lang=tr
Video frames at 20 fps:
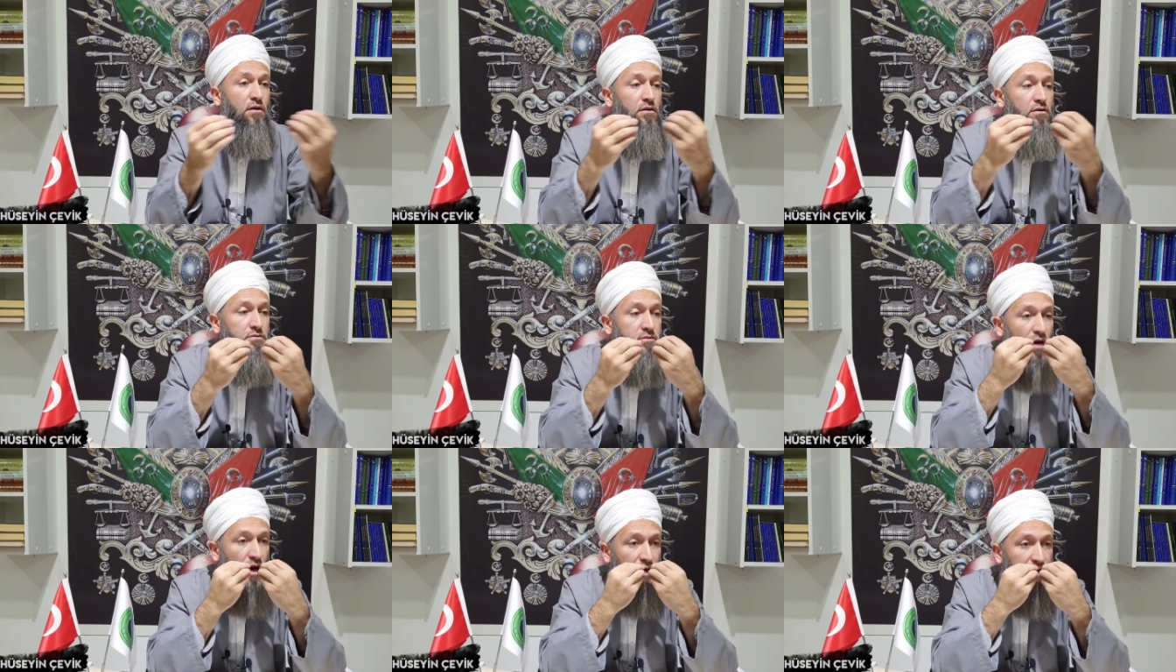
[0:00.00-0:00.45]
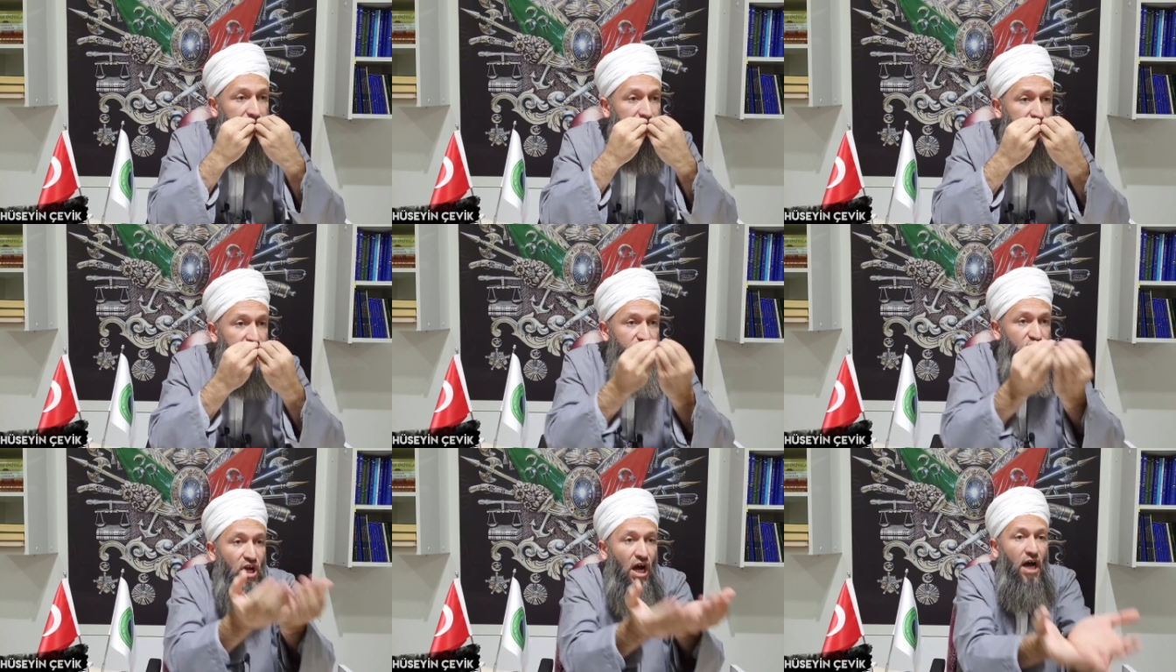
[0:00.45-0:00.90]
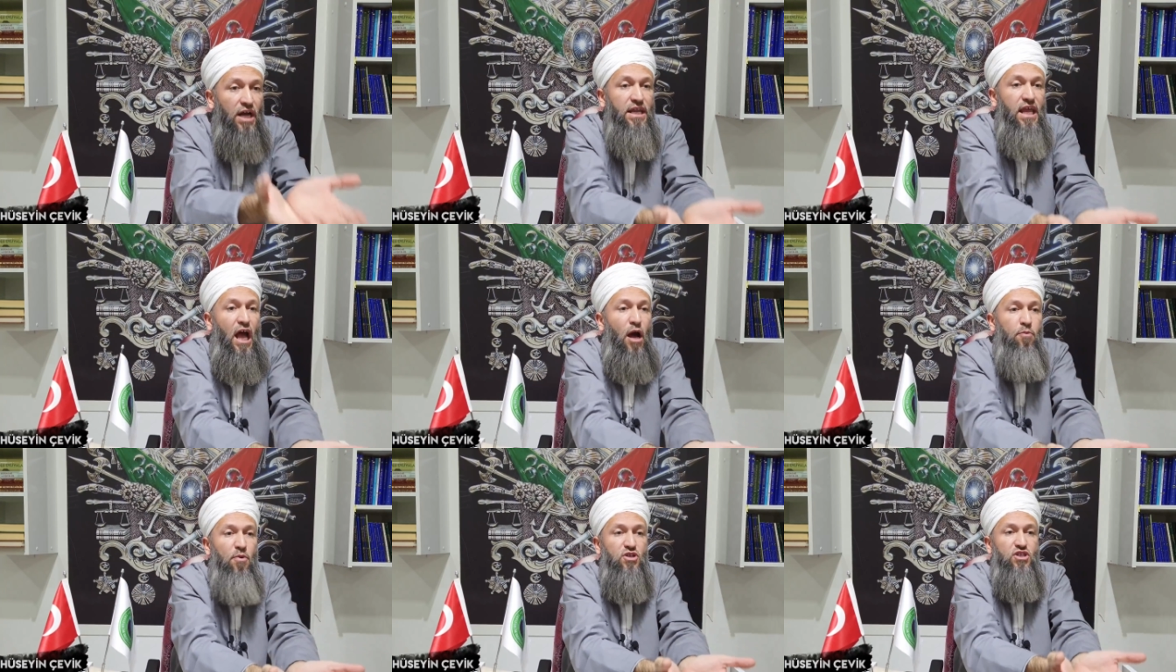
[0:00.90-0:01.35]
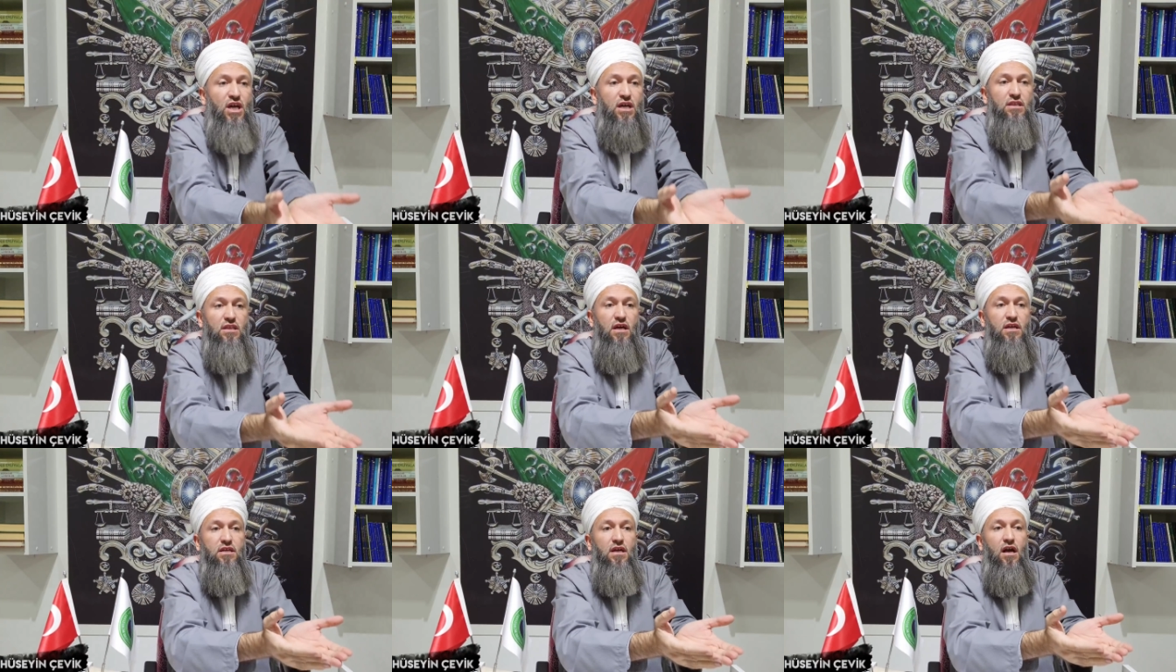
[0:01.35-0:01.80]
Ya arkadaş daha ne
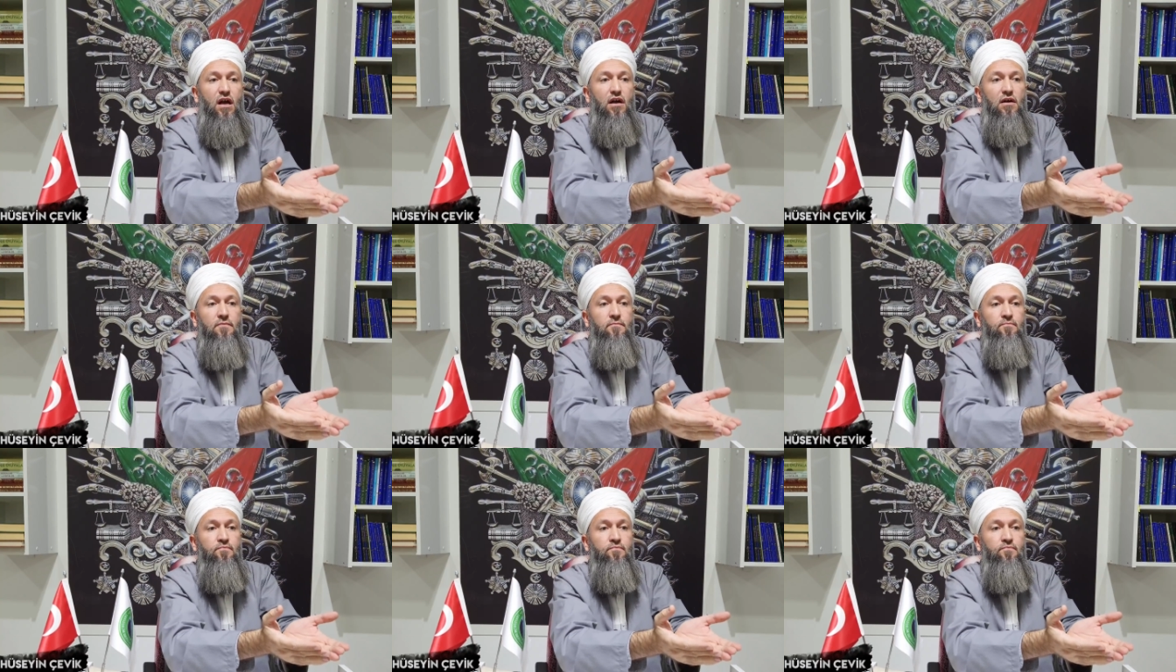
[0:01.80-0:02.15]
yapacaklar ya?